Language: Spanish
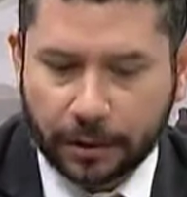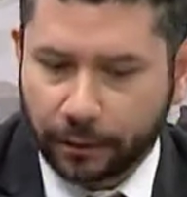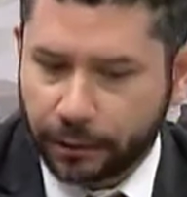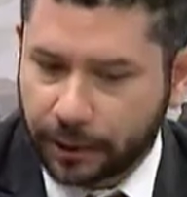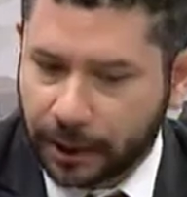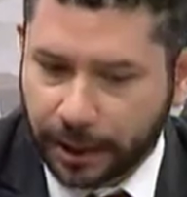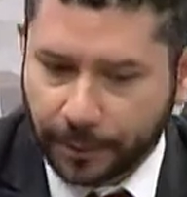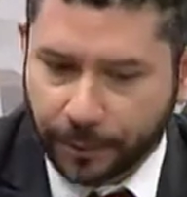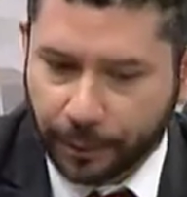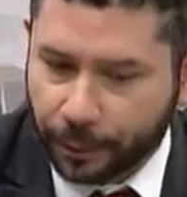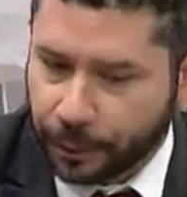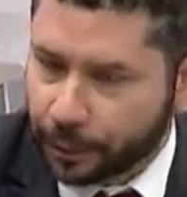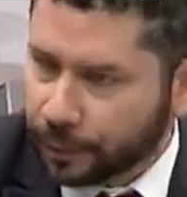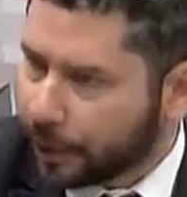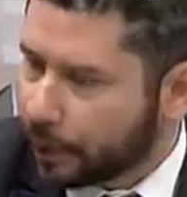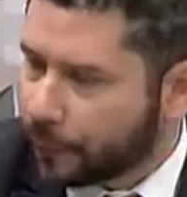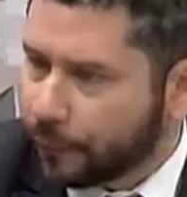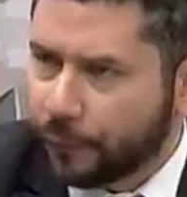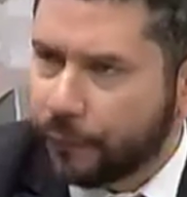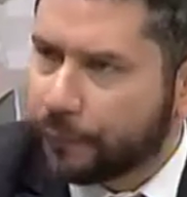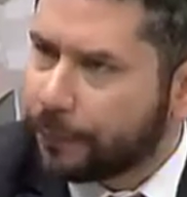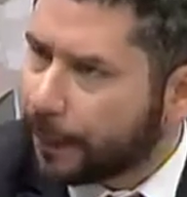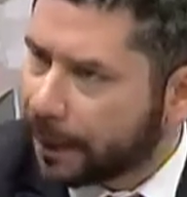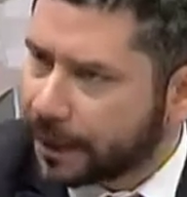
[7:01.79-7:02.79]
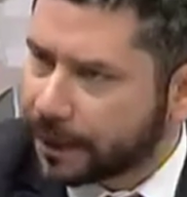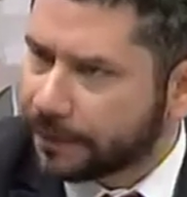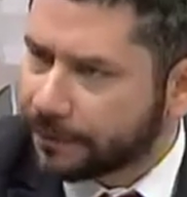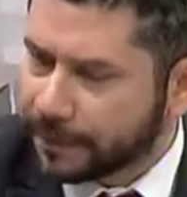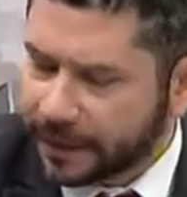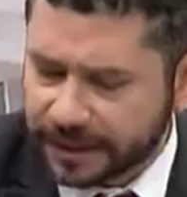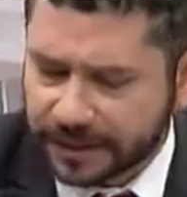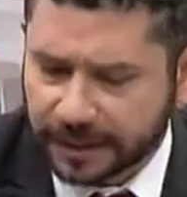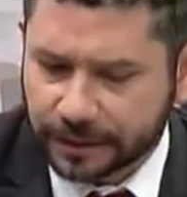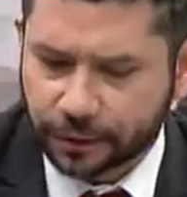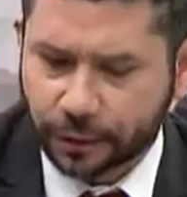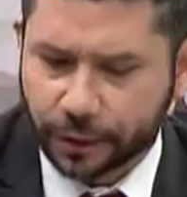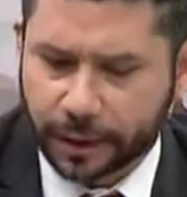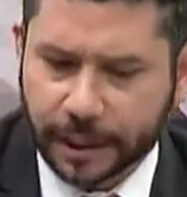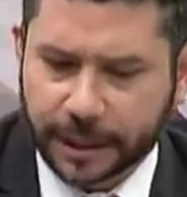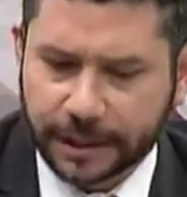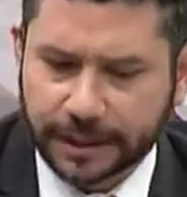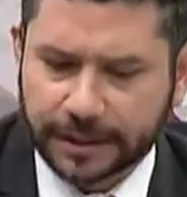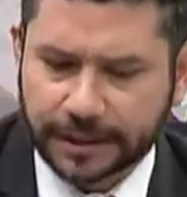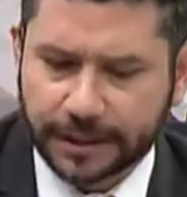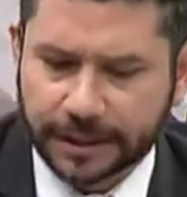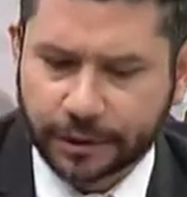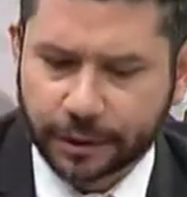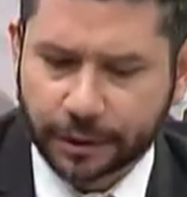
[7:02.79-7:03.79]
con el apoyo de UNFPA y diversas
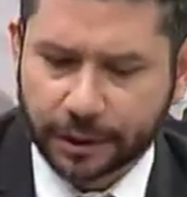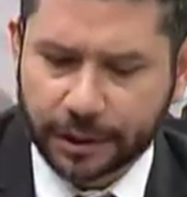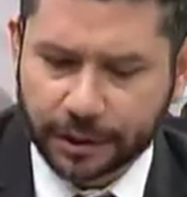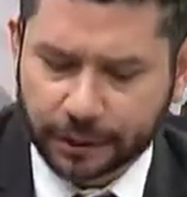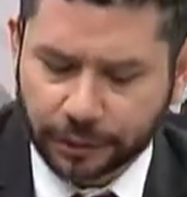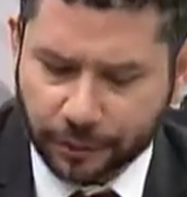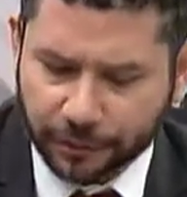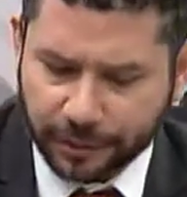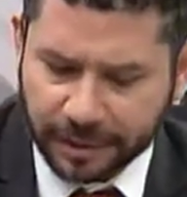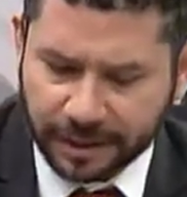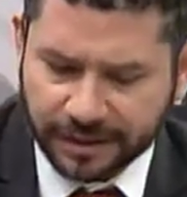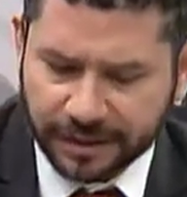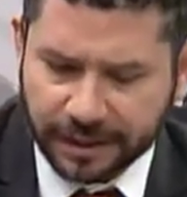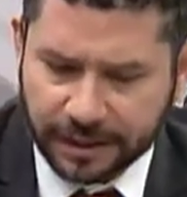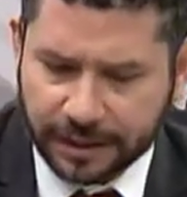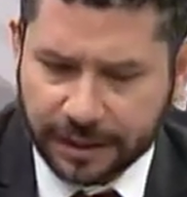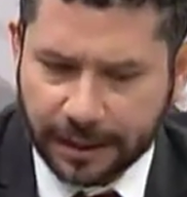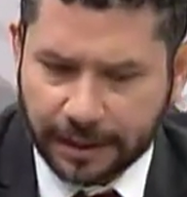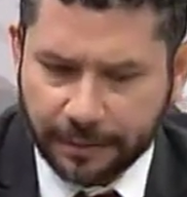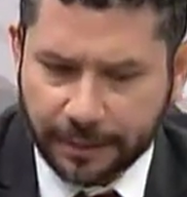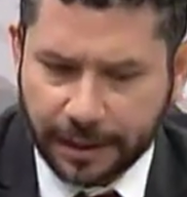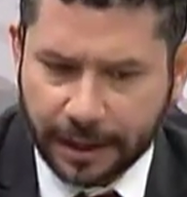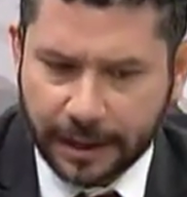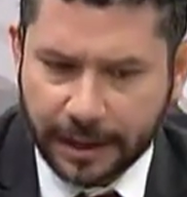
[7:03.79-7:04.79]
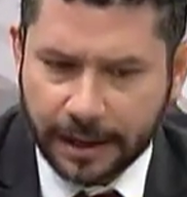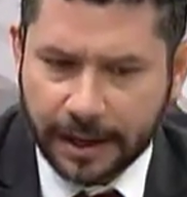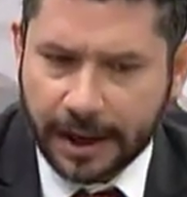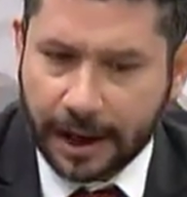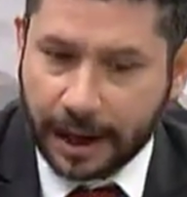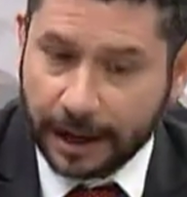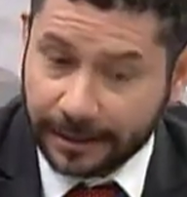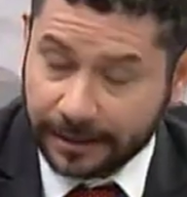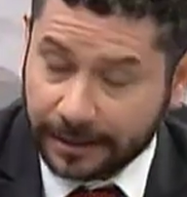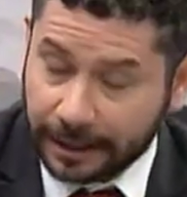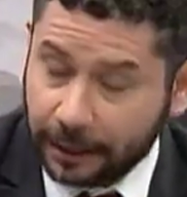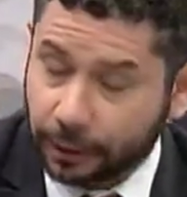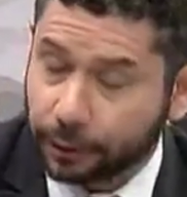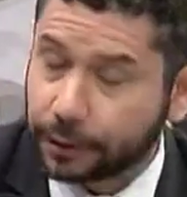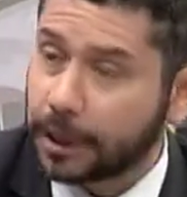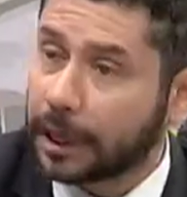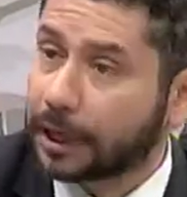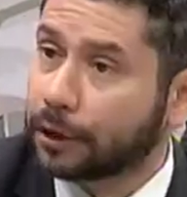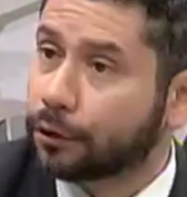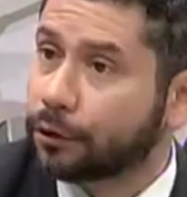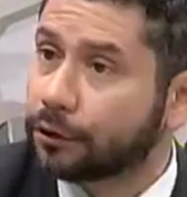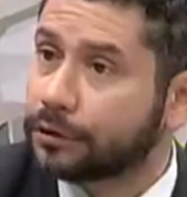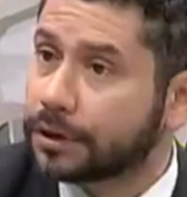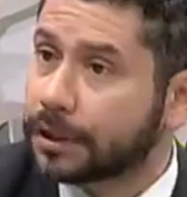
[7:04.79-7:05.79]
organizaciones sobre este tema, están los
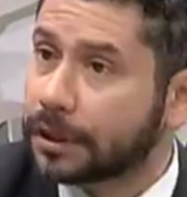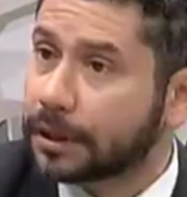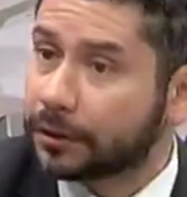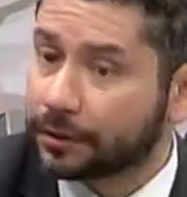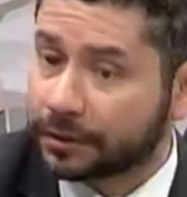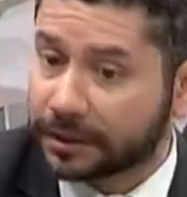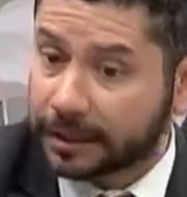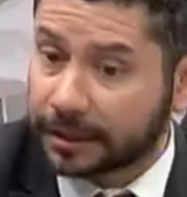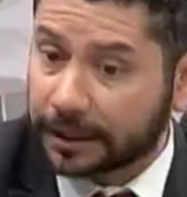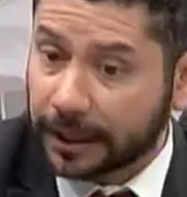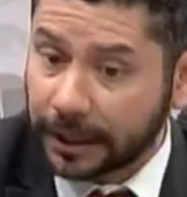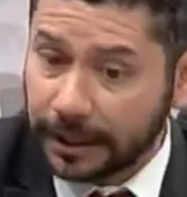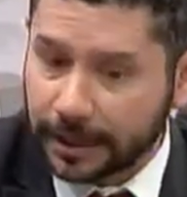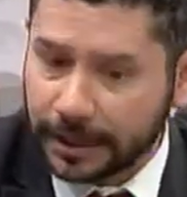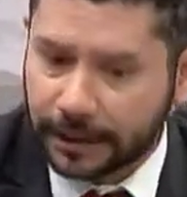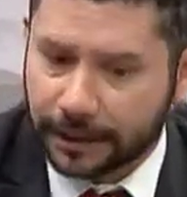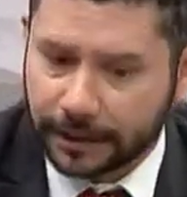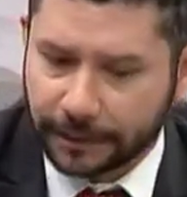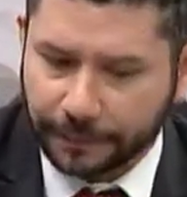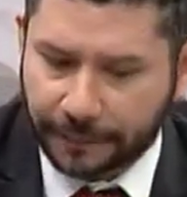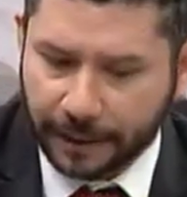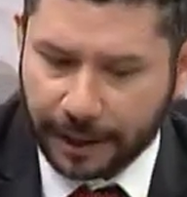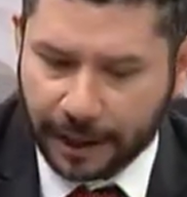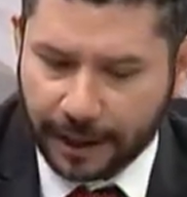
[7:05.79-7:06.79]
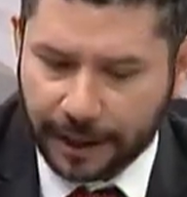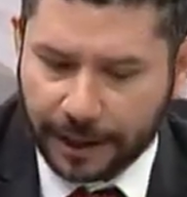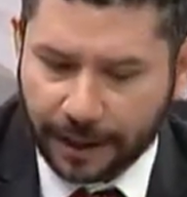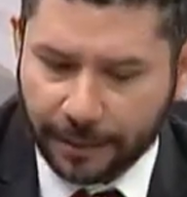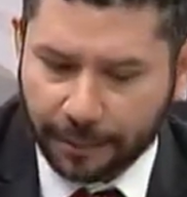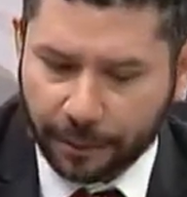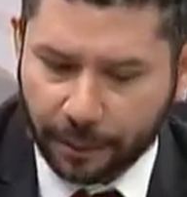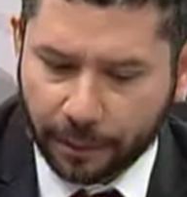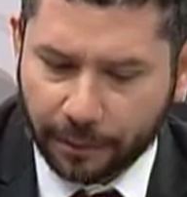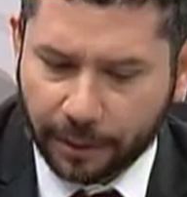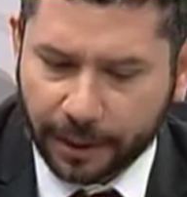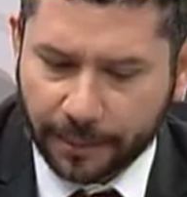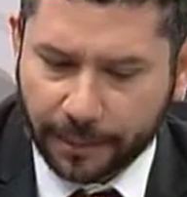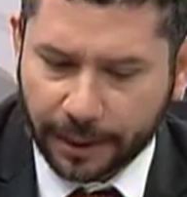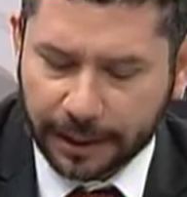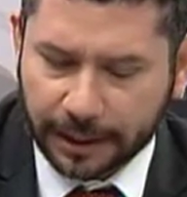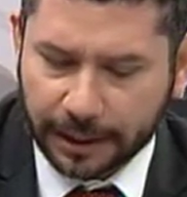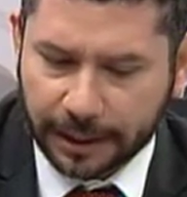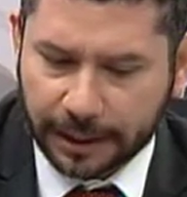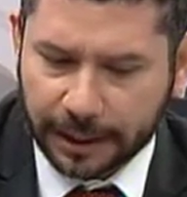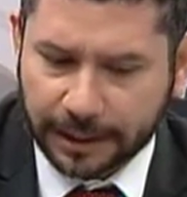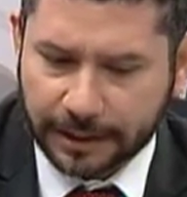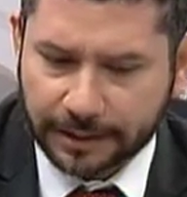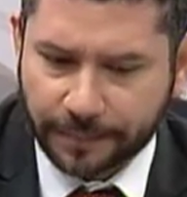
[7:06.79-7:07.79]
diagnósticos, están identificadas las
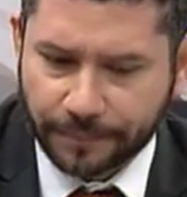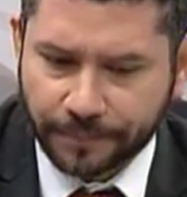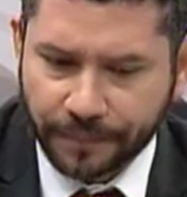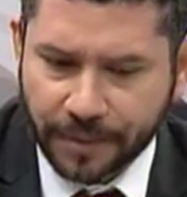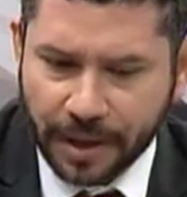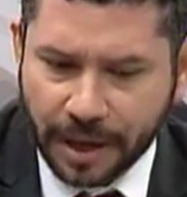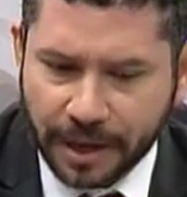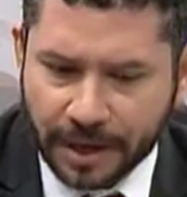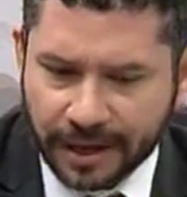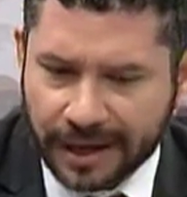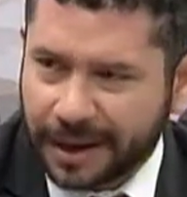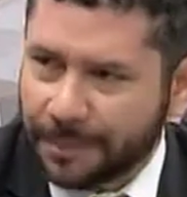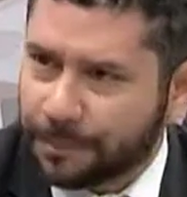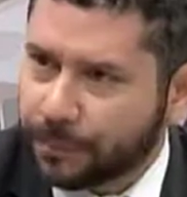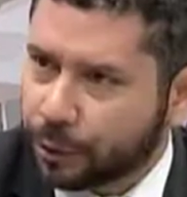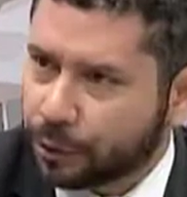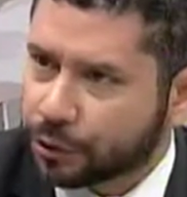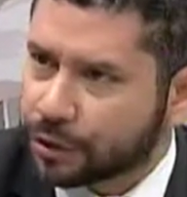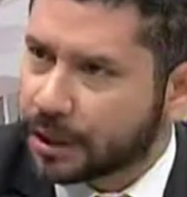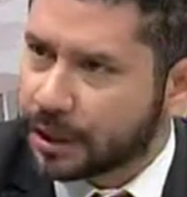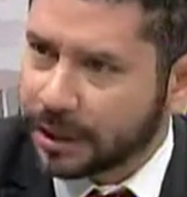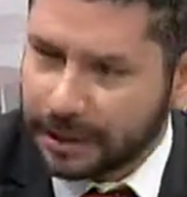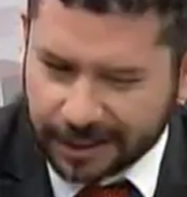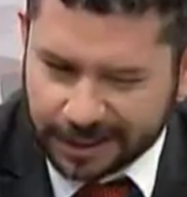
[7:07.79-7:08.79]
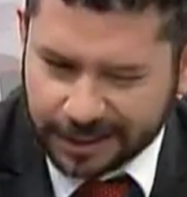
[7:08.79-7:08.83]
problemáticas, ¿qué procede?